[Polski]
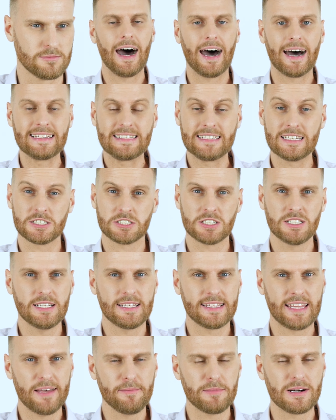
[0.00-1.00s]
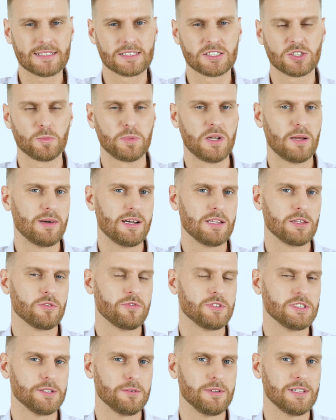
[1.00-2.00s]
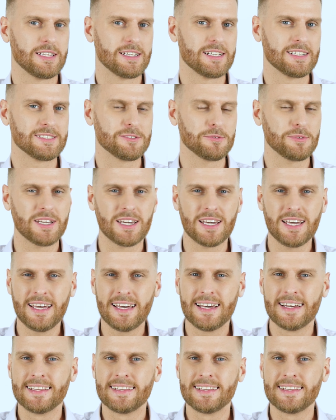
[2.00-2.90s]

A jeżeli temat suplementów Cię interesuje,